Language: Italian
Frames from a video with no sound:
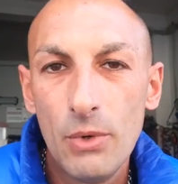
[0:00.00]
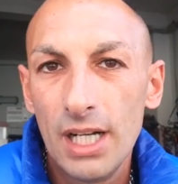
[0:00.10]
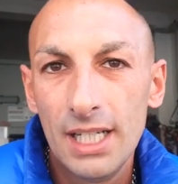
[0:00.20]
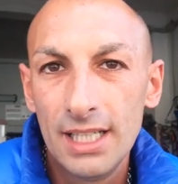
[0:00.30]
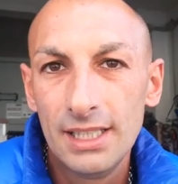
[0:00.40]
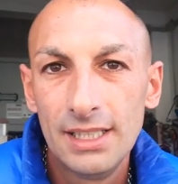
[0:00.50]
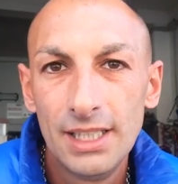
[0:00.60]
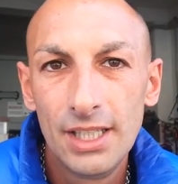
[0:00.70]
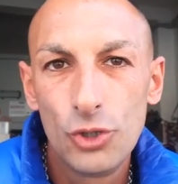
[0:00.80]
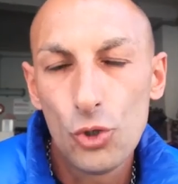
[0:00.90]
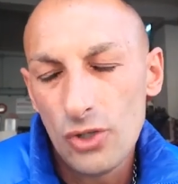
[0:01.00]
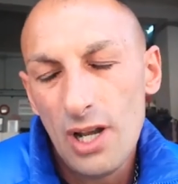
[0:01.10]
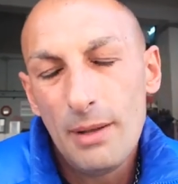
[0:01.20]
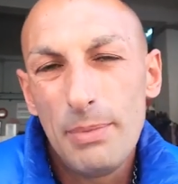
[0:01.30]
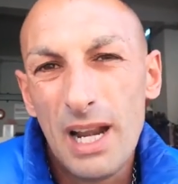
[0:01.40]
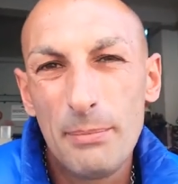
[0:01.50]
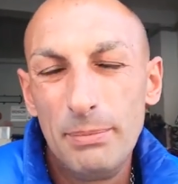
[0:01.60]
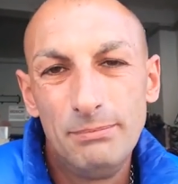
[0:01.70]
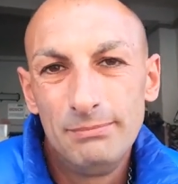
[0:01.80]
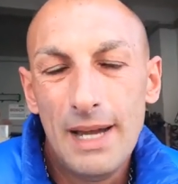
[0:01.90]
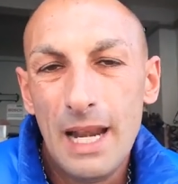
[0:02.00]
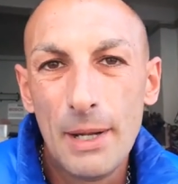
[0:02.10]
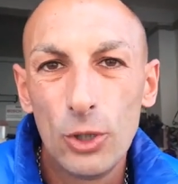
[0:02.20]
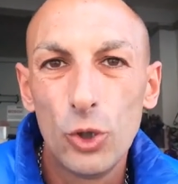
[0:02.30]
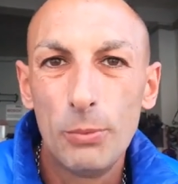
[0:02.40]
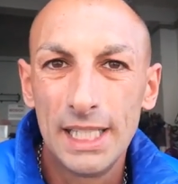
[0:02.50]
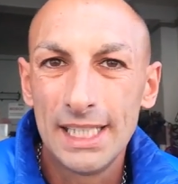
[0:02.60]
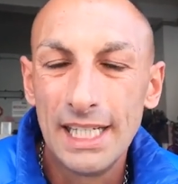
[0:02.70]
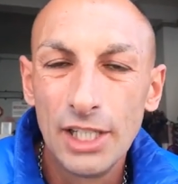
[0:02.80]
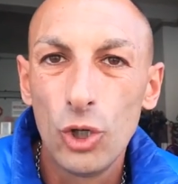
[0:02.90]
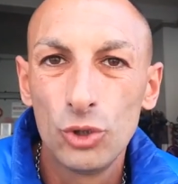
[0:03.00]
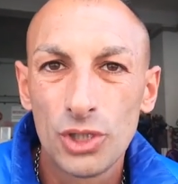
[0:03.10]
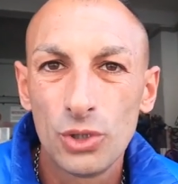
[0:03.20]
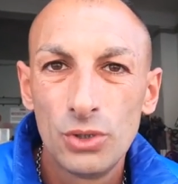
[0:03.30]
alla, giusto alla, alla alla manodopera per l'incontro. Quindi